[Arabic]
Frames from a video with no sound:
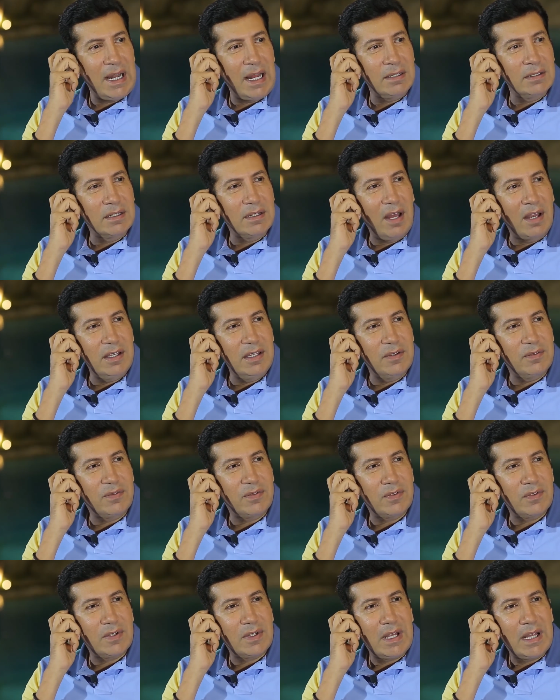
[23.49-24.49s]
اللي عندي
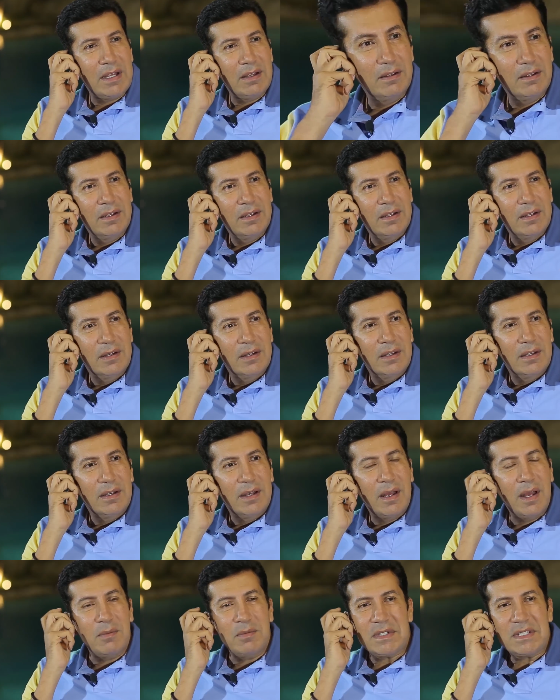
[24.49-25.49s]
ضعيف
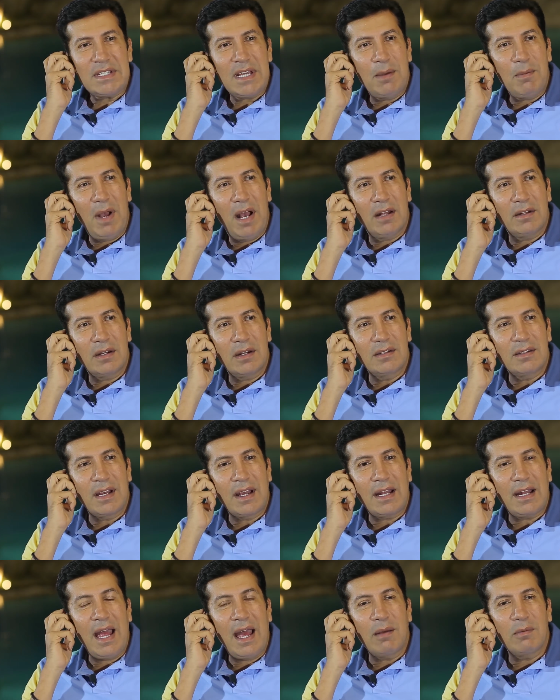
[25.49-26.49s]
آه، مش سامع
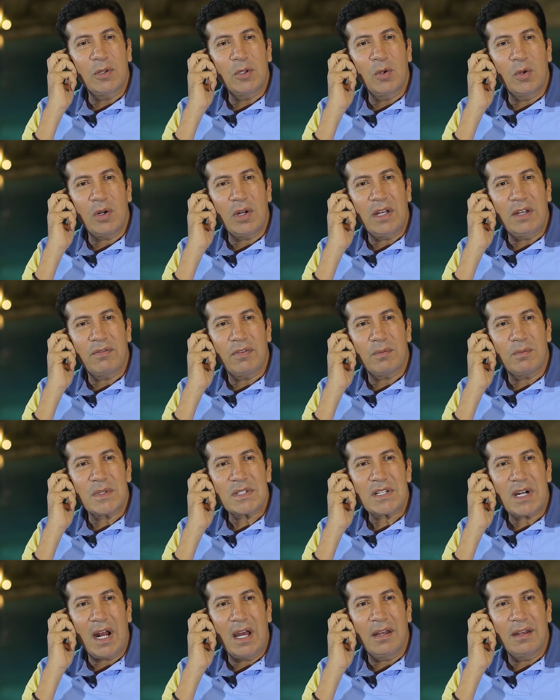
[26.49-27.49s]
حضرتك انا هعمل دور ايه في
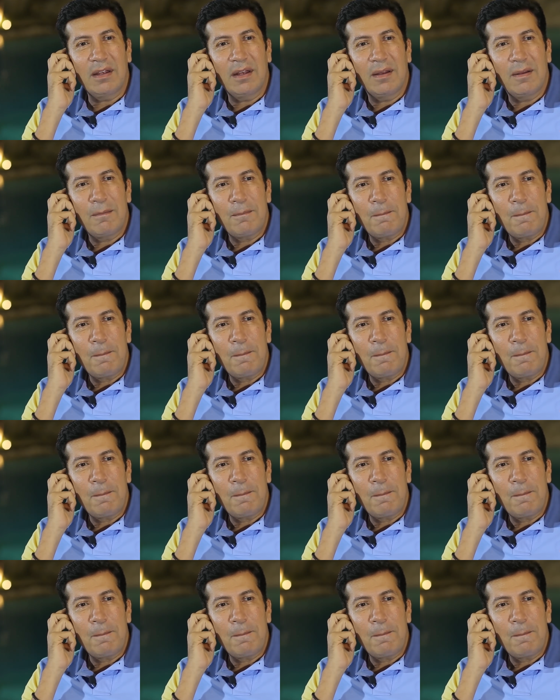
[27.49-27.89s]
المسرحيه